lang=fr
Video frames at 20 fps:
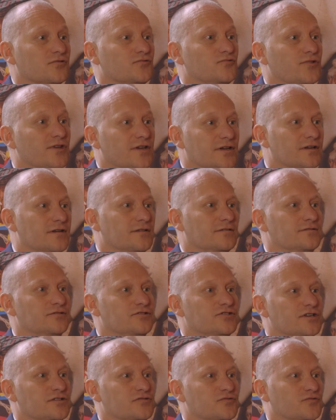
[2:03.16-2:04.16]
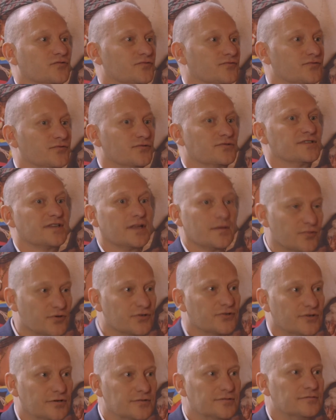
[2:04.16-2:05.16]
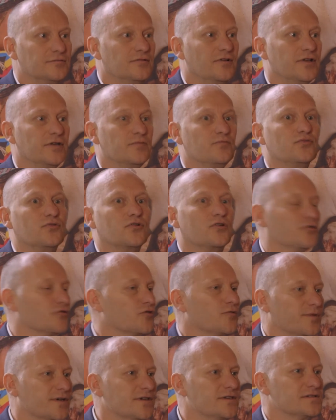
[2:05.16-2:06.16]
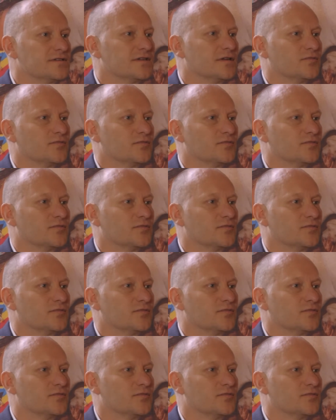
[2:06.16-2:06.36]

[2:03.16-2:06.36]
en tout cas, déjà, je trouve que c'est important. Et pour l'entreprise, c'est